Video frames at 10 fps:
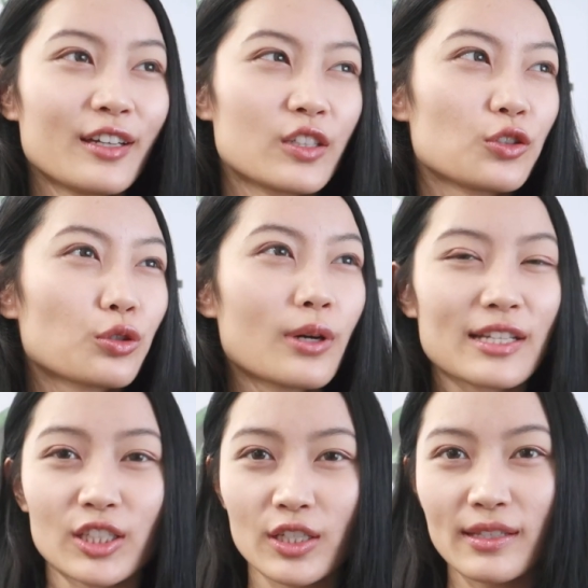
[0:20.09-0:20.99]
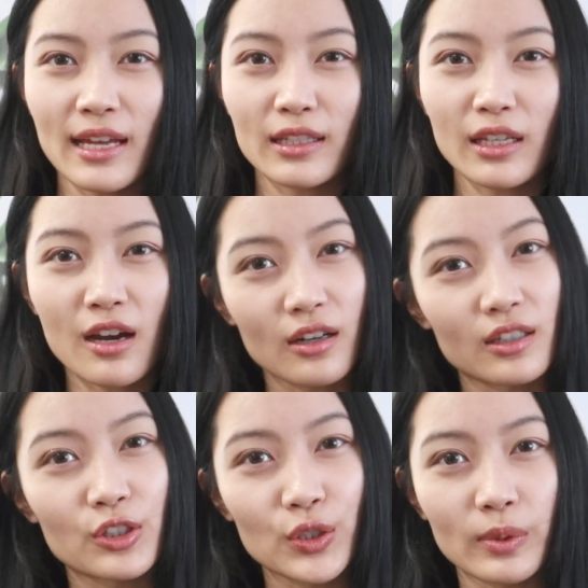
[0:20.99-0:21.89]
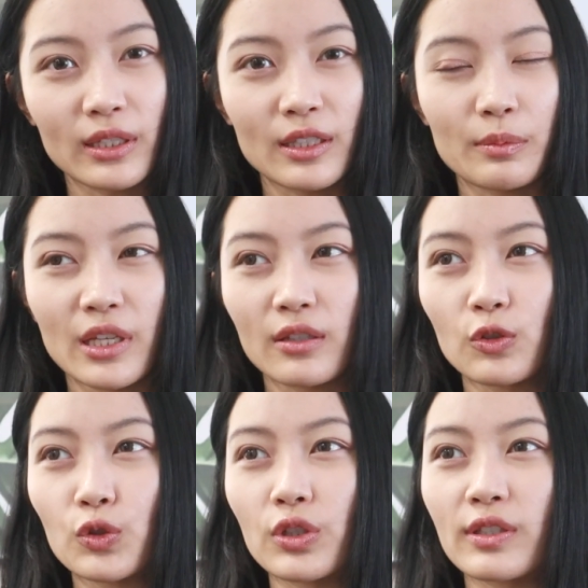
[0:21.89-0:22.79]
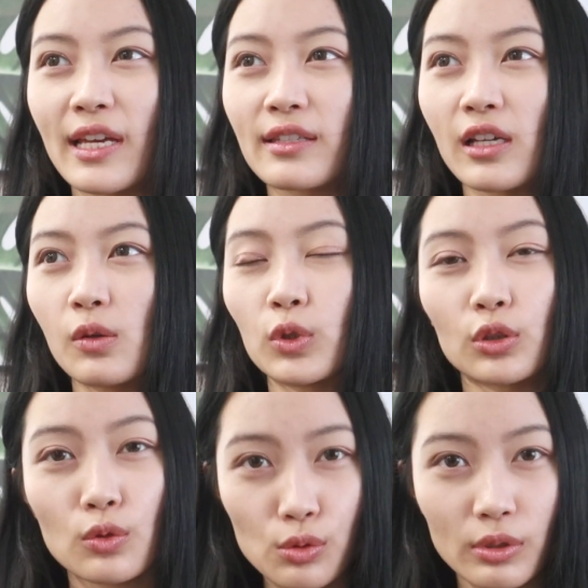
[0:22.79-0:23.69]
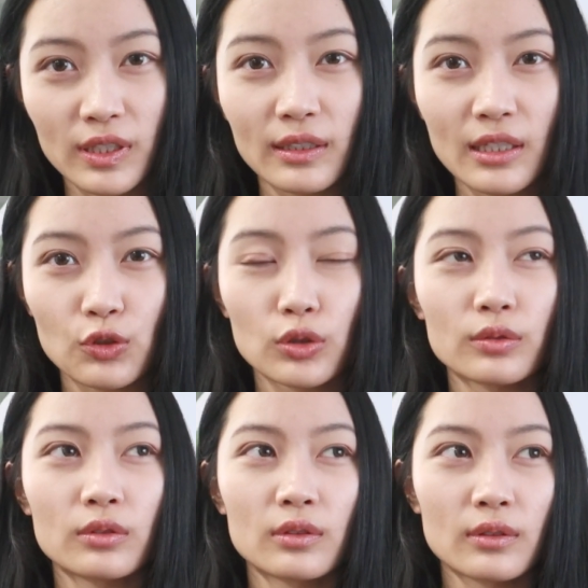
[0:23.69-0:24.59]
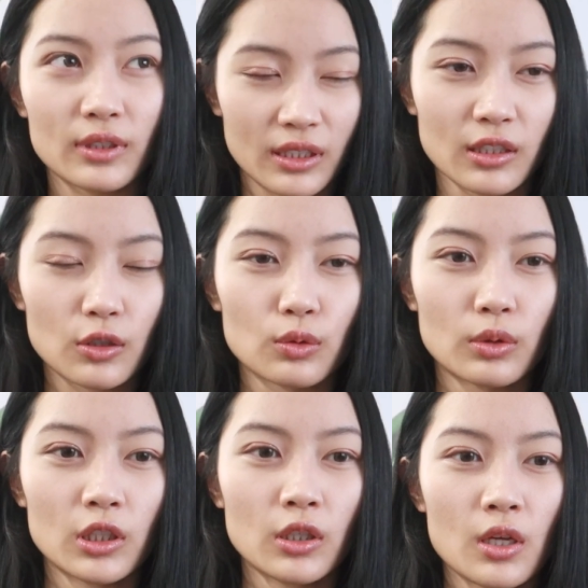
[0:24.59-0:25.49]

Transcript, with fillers: 这句话其实在第二个视频里面，也就是在讲我的工作经历中提到过。